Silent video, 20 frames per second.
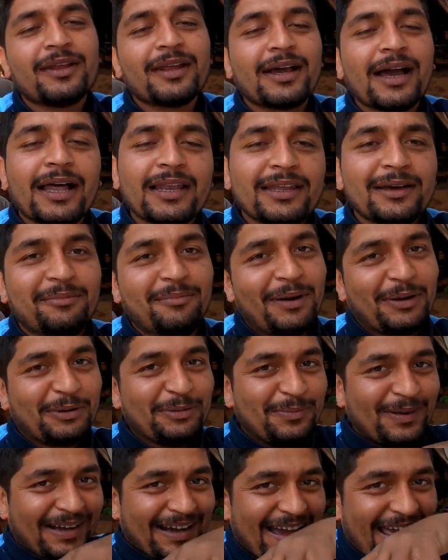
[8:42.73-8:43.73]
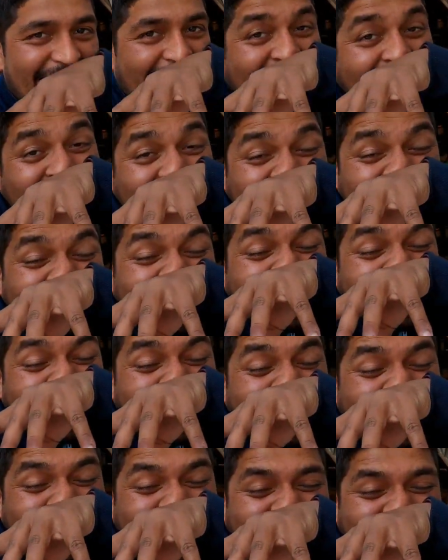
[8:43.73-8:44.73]
थी मेरे खाली अम्मा को बताया
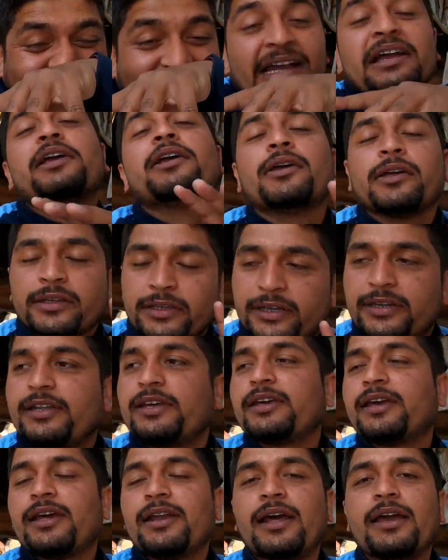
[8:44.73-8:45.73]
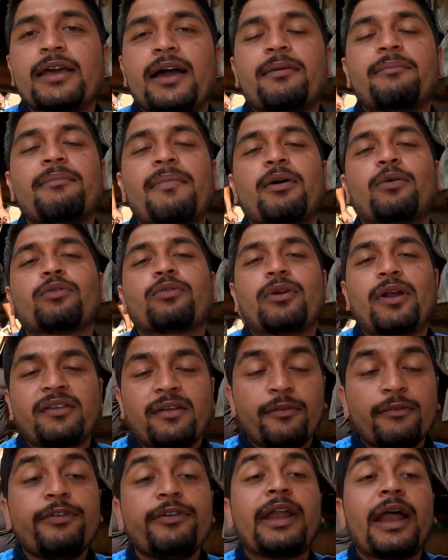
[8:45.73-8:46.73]
ये ठीक है ना ये अम्मा को
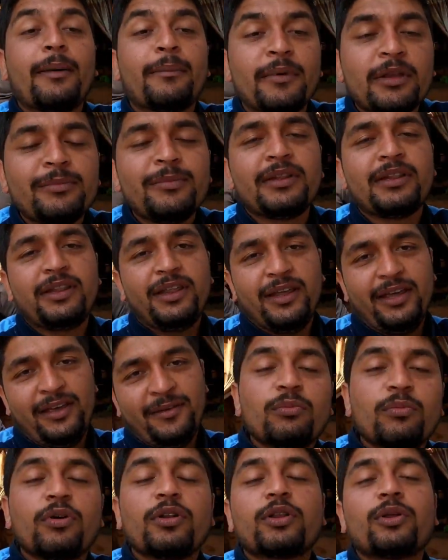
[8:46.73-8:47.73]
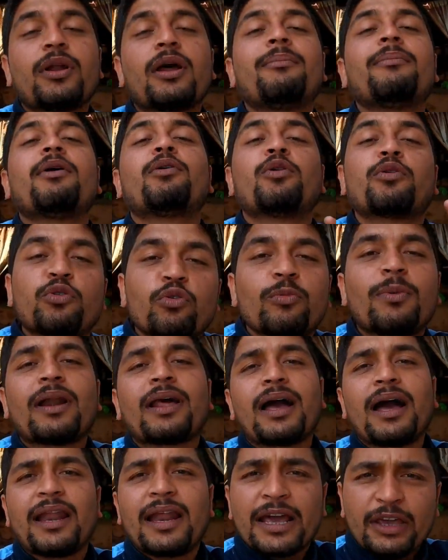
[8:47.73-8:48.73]
थोड़ा सा विटामिन मिलते हैं तुम बोलते हो ना अम्मा को क्यों
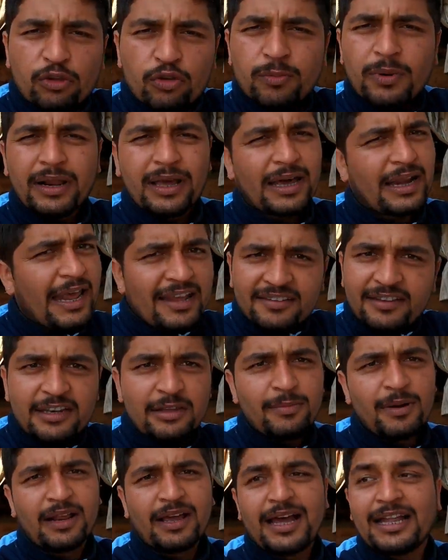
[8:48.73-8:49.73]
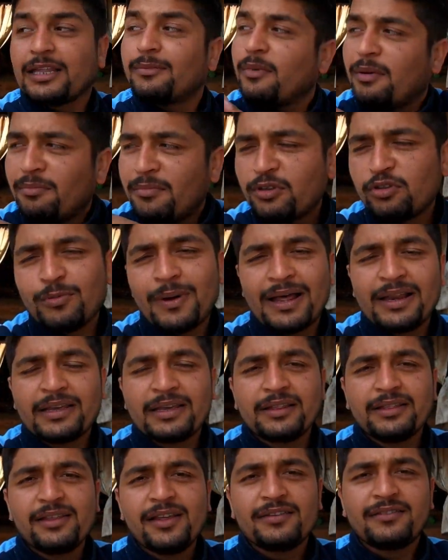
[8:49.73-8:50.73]
भड़का रहा है क्यों भड़का रहा है ऐसे नहीं भड़काते मम्मी
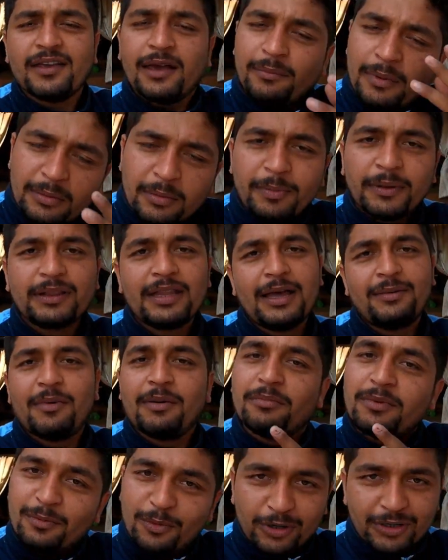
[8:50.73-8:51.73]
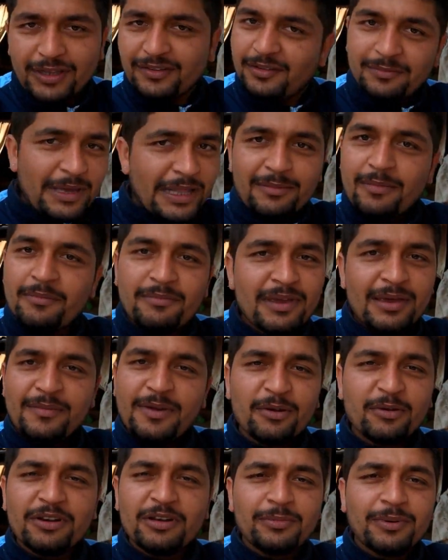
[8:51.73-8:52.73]
तुम्हारी कितनी अच्छी है हमें भी पता है मम्मी बहुत अच्छी मेरी मम्मी
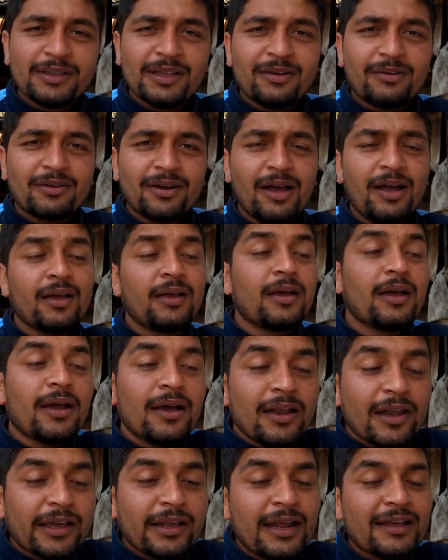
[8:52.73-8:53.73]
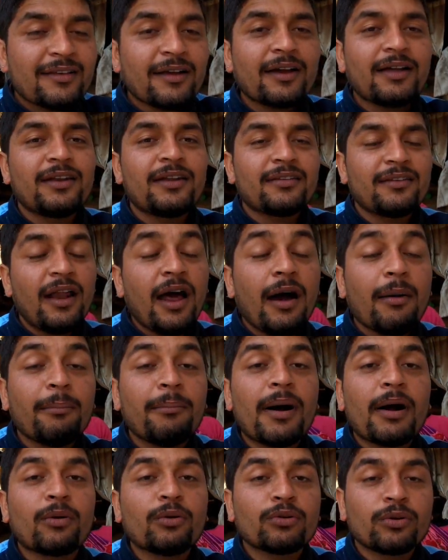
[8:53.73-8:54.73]
है मेरे को नहीं पता होगा लेकिन ऐसा करने से ना
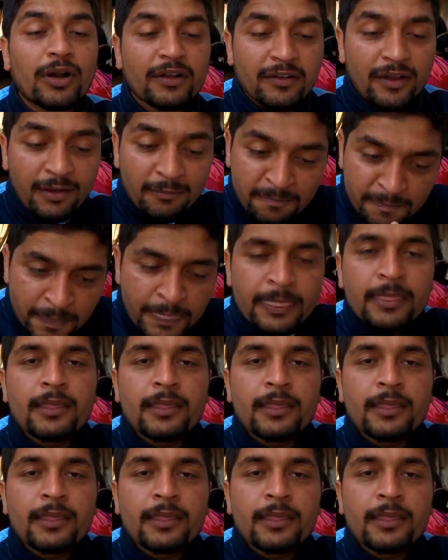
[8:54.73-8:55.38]
अम्मा को थोड़ा सा